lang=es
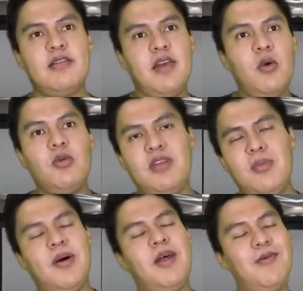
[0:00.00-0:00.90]
es que es
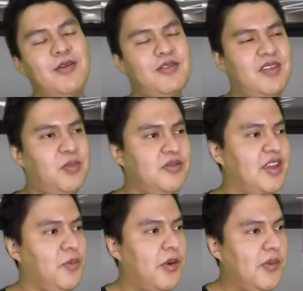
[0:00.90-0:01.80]
útil para varios tipos de
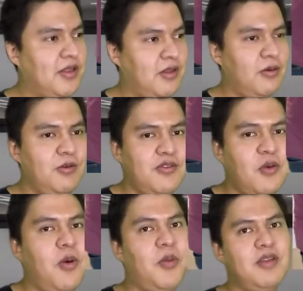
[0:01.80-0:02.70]
equipamiento de luz,
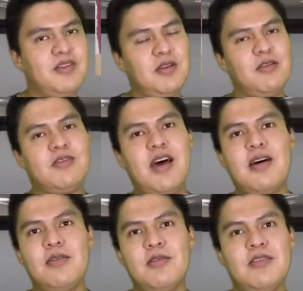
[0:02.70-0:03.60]
como pueden ser los
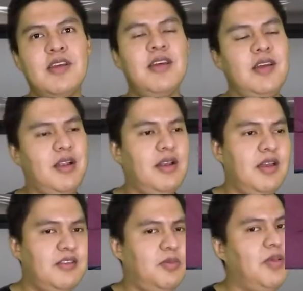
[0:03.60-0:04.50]
aros,
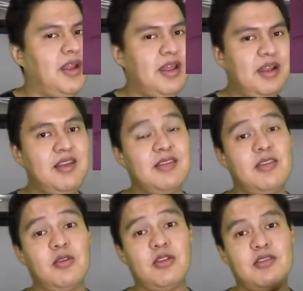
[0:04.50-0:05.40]
LEDs, paneles,
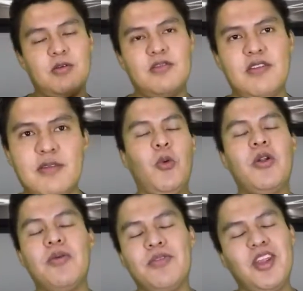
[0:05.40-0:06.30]
entre otras cosas. Y
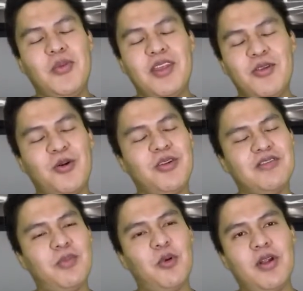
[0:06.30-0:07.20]
bueno, terminando con
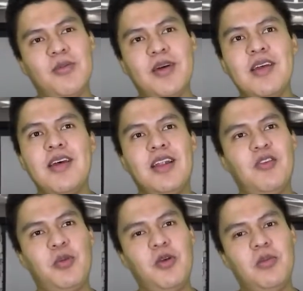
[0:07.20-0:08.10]
este programa,
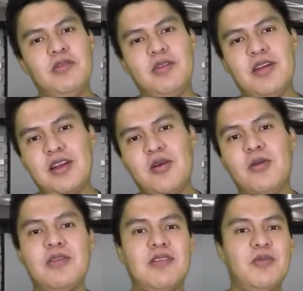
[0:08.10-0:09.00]
les puedo mencionar,
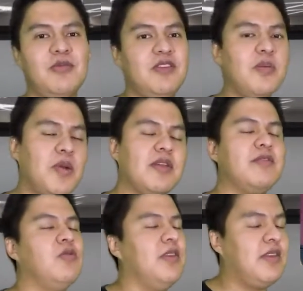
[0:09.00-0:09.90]
como hacemos siempre,
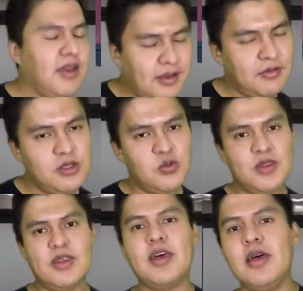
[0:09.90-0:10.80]
su ventaja y su
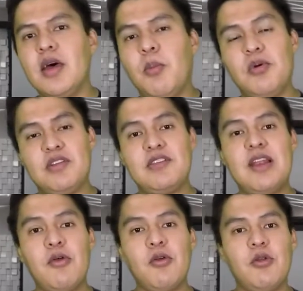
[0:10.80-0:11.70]
desventaja. Por este
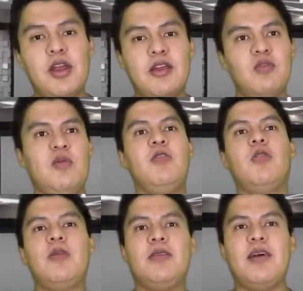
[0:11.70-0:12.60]
lado yo diría que su
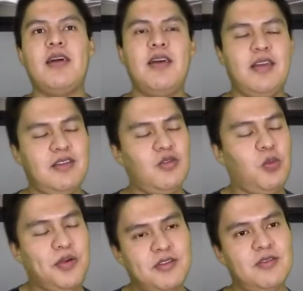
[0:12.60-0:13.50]
mayor ventaja es que
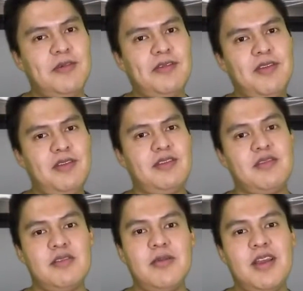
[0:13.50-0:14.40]
su precio es bastante
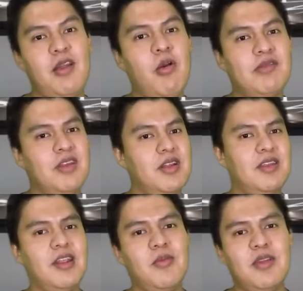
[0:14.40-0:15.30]
accesible y lo hace
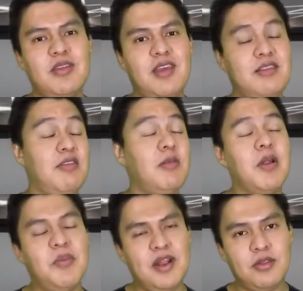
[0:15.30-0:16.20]
literalmente
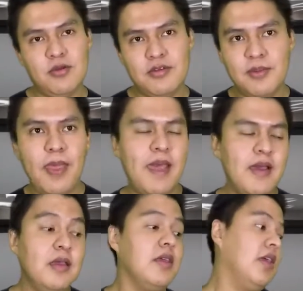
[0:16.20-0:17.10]
accesible para todos.
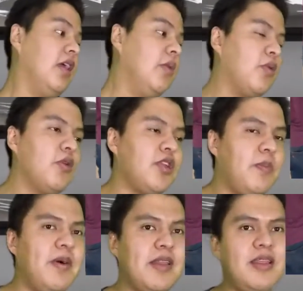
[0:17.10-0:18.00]
Y por
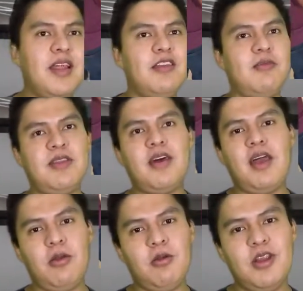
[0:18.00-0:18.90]
otra parte, la desventaja
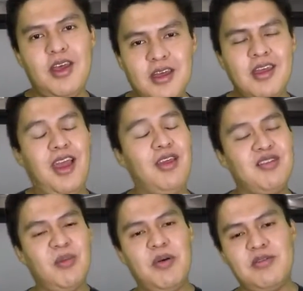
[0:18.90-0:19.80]
que yo diría es
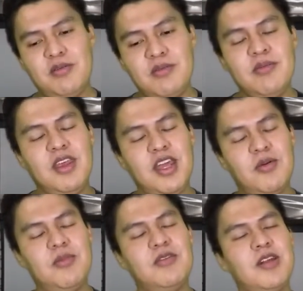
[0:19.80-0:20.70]
el peso ya que
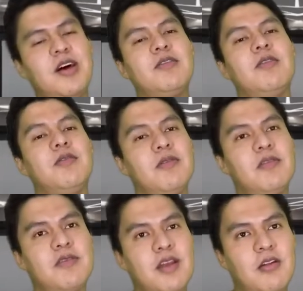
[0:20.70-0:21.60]
bien mencionado solo son
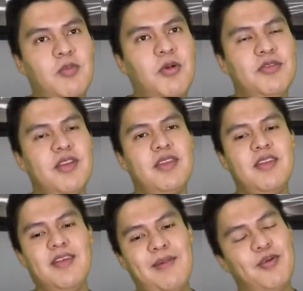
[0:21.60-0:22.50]
2 kilos, pero se
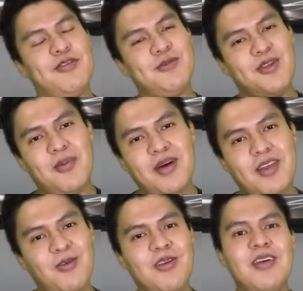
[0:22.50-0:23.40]
entiende por su
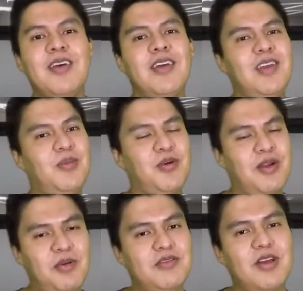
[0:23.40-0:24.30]
tamaño y por
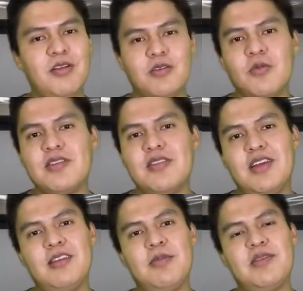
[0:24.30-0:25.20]
el precio que nos ofrecen
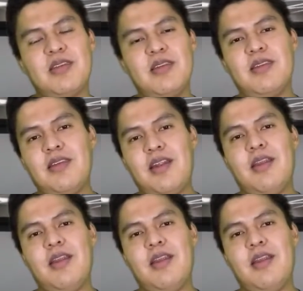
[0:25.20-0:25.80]
es bastante